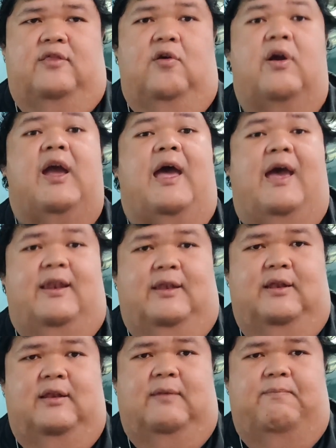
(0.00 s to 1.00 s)
ต้องการ
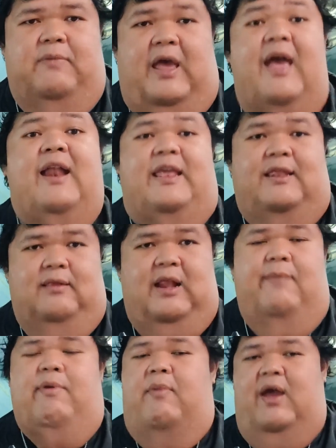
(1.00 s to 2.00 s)
5ลิตรอะ
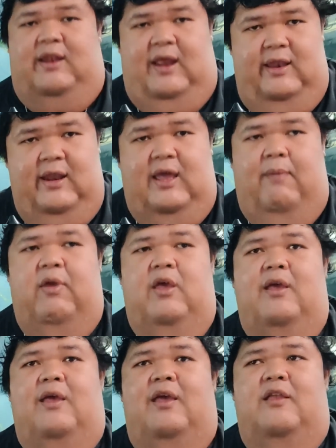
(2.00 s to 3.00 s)
ไรประมาณนั้นนะครับ
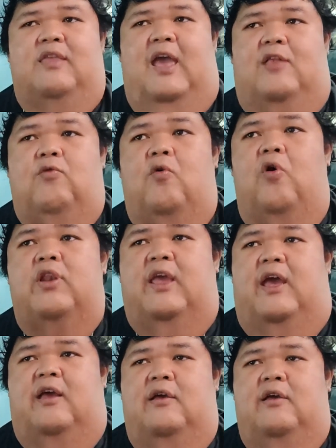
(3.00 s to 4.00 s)
แต่ทุกคนเนี่ย